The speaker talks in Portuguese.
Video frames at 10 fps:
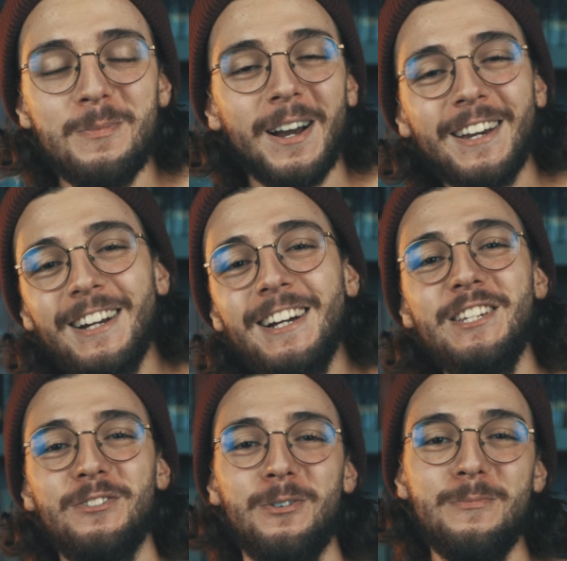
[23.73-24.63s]
uma
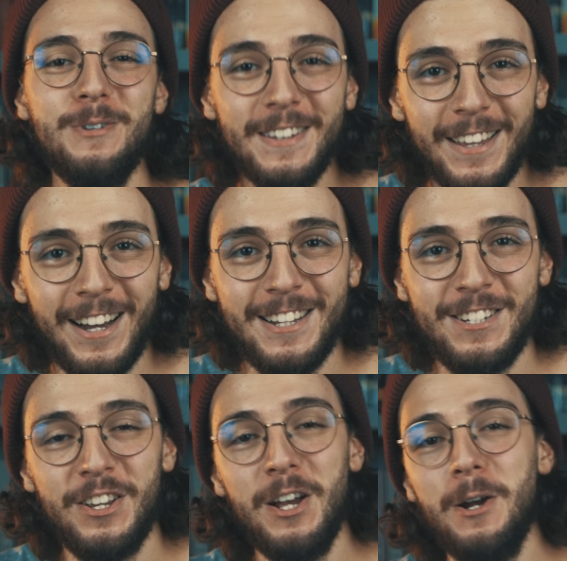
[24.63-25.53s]
grande
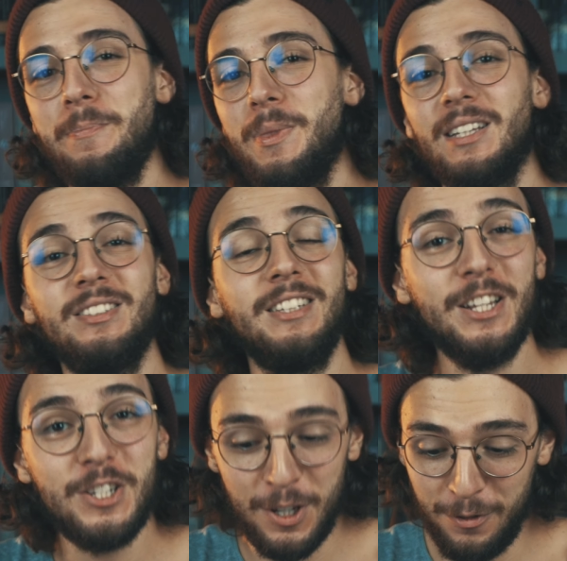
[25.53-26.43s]
comunidade né,
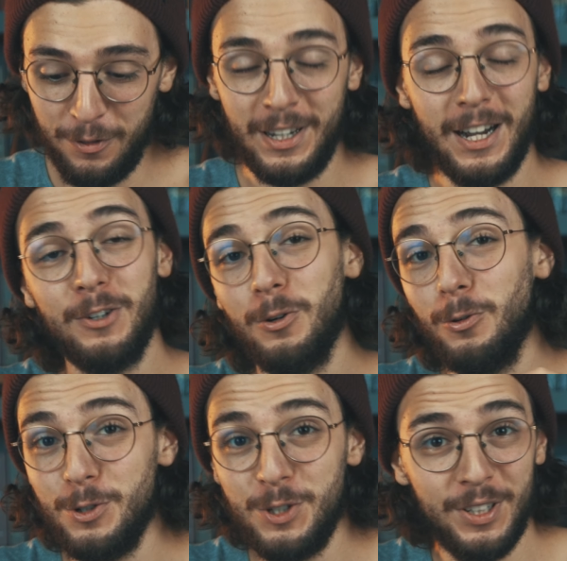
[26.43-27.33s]
científica,
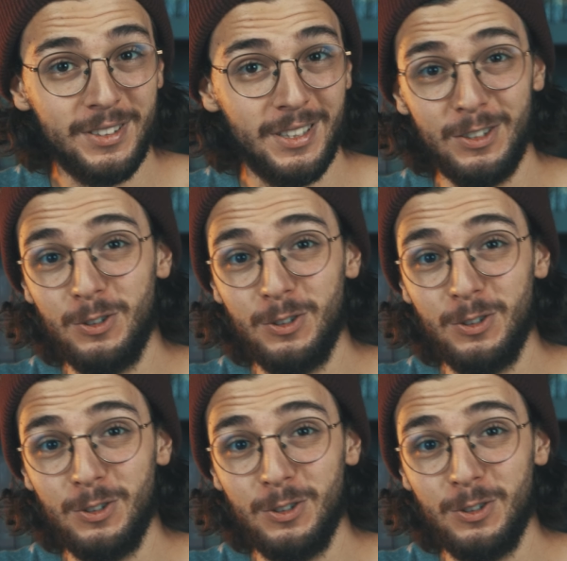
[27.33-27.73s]
arqueologistas,